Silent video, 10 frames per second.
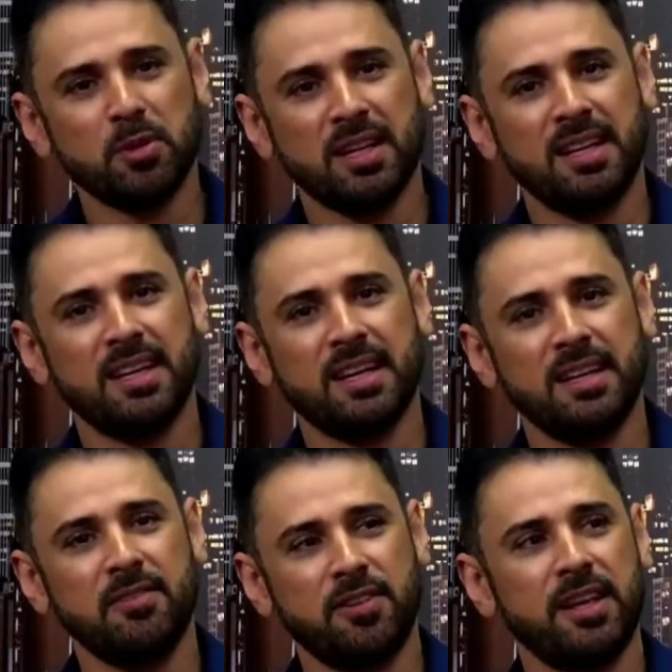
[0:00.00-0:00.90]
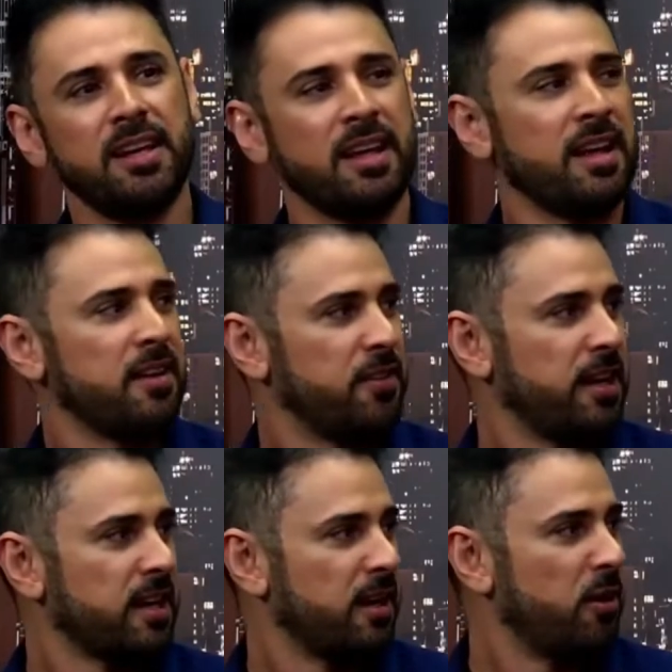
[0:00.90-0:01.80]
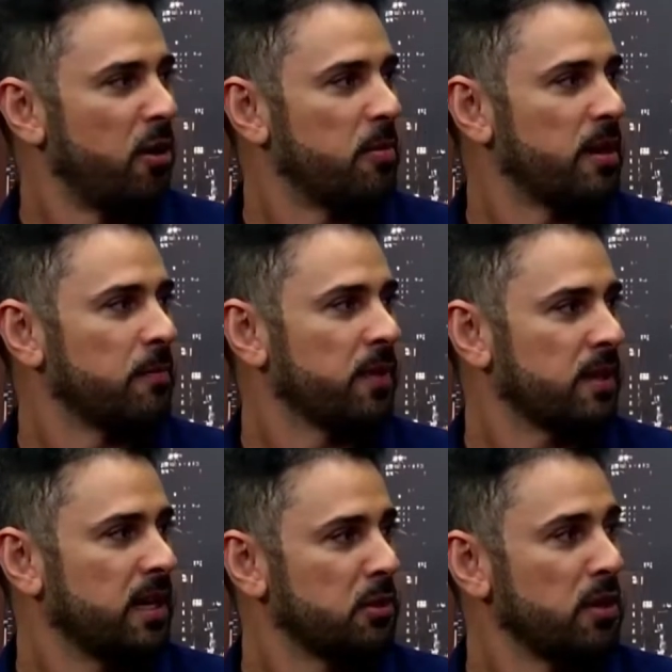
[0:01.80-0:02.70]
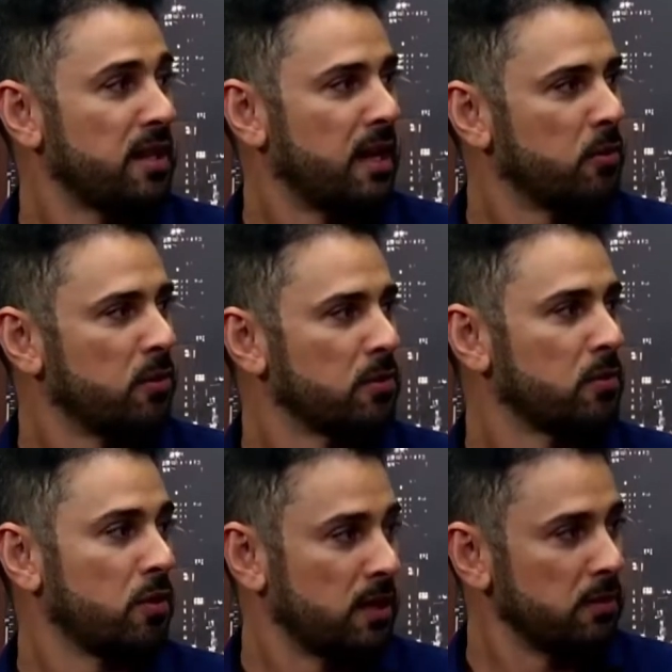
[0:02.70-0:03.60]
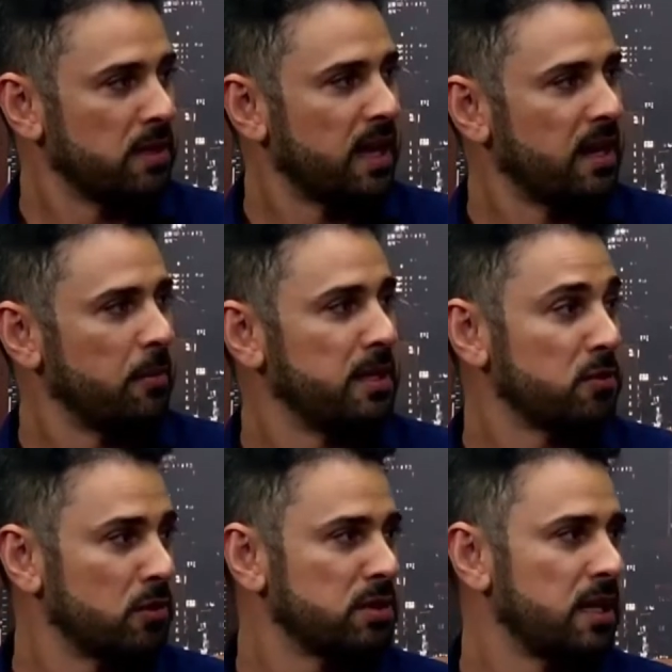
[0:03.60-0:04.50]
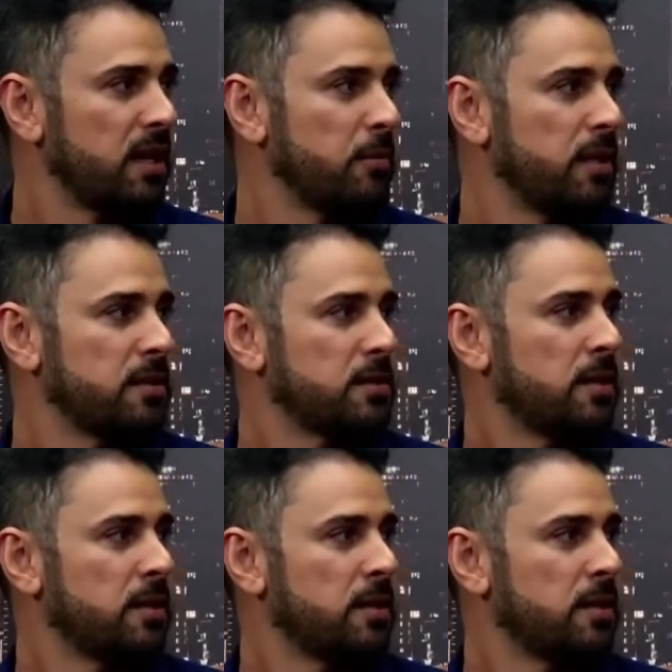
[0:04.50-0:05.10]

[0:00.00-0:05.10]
na Ponta Negra e é. vê, vê aquela obra, Legal. tanto interno quanto, tanto internamente quanto externamente.